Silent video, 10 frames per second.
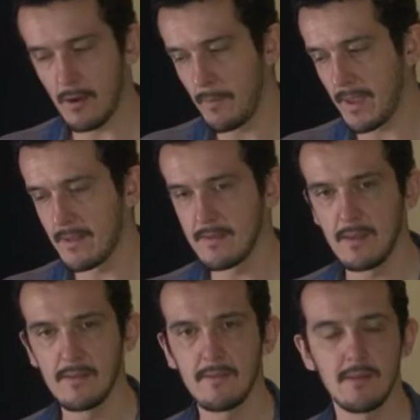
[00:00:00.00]
Como é que ia ser
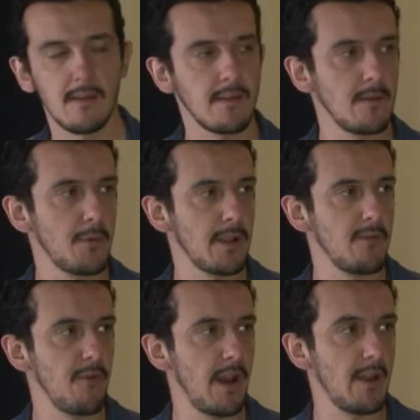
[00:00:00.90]
esse, essa temporada da
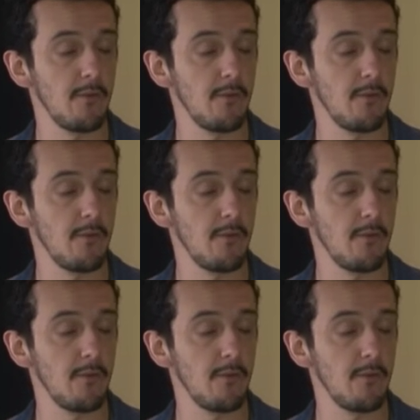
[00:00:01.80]
Ferrari.